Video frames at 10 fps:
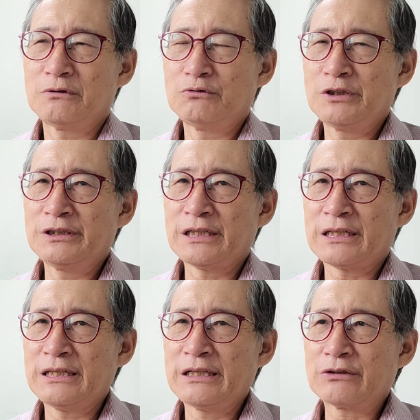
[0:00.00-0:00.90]

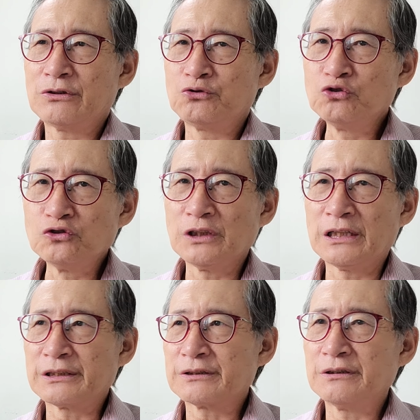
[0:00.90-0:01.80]
우리나라의 그
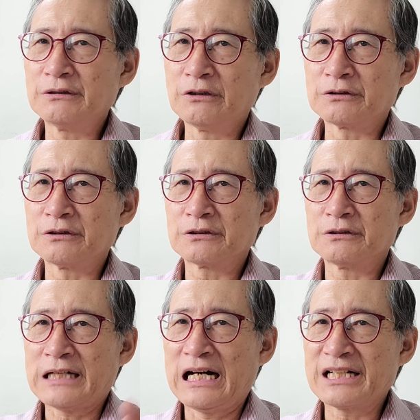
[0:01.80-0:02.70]
유능한 그 어떤
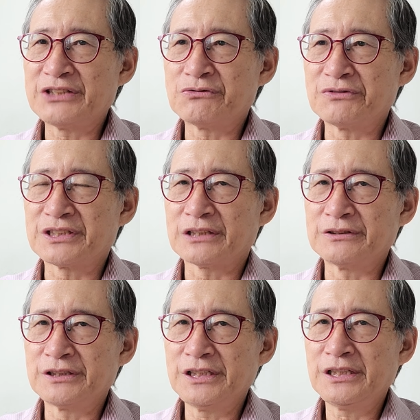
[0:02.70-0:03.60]
그 과학
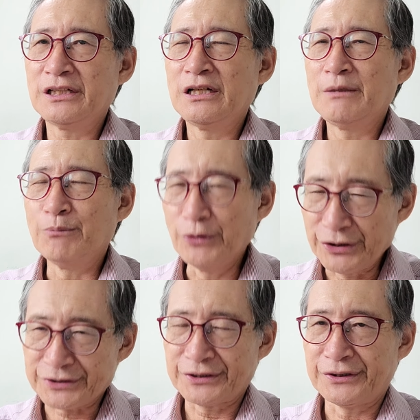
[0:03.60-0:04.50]
기술자들이
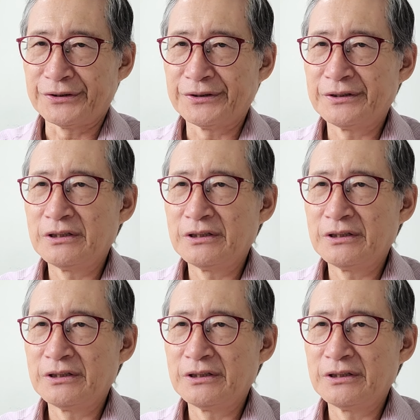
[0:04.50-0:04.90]
모여서